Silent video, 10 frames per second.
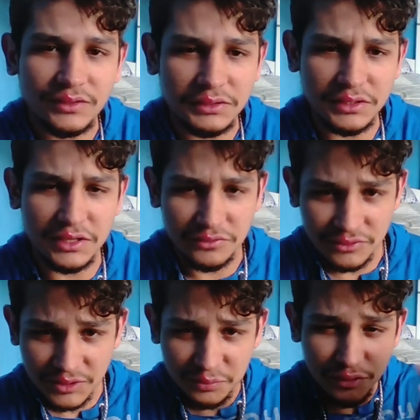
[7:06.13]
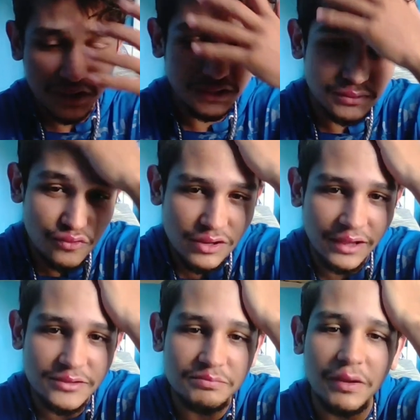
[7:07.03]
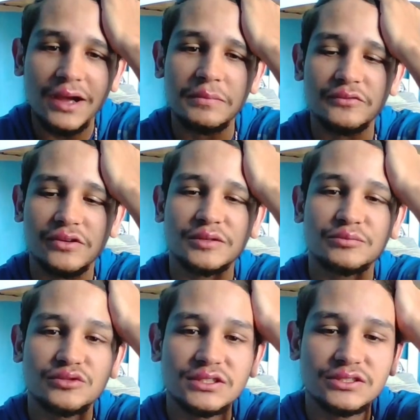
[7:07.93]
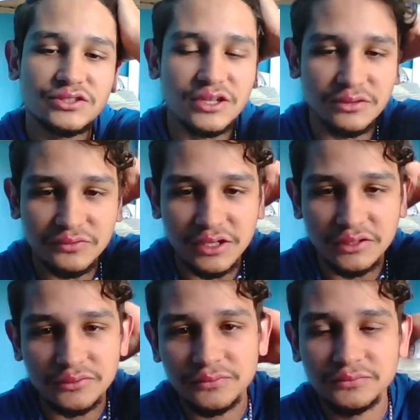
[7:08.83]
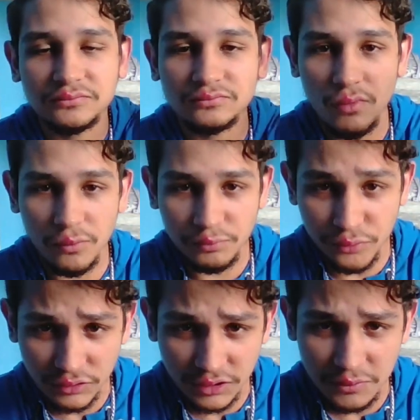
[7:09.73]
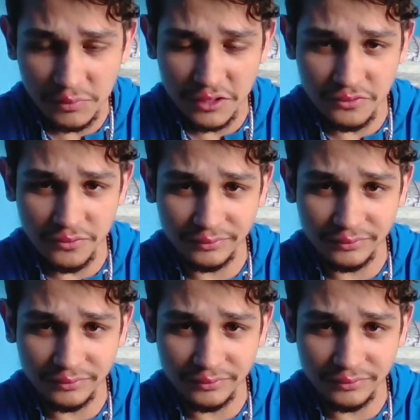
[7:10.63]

Cara, não sei porque tem mulher que paga pra ficar com a boca desse jeito, viado. Puta que pariu.